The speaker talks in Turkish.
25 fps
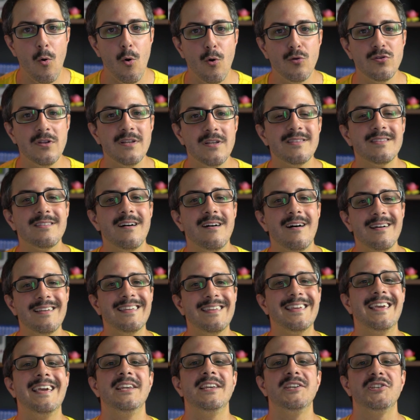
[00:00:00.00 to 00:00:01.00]
ona daha
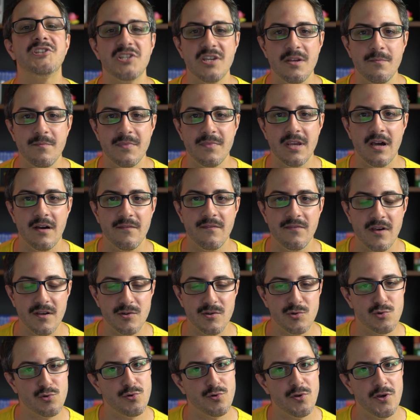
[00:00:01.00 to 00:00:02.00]
geniş
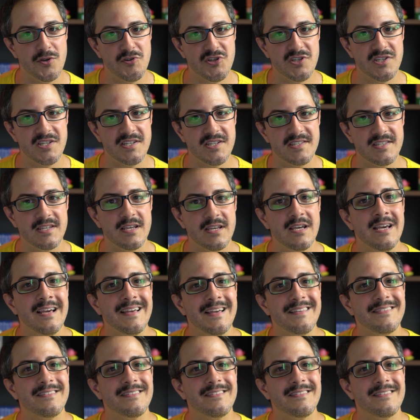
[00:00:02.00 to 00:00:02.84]
imkanlar sunuyor açıkçası.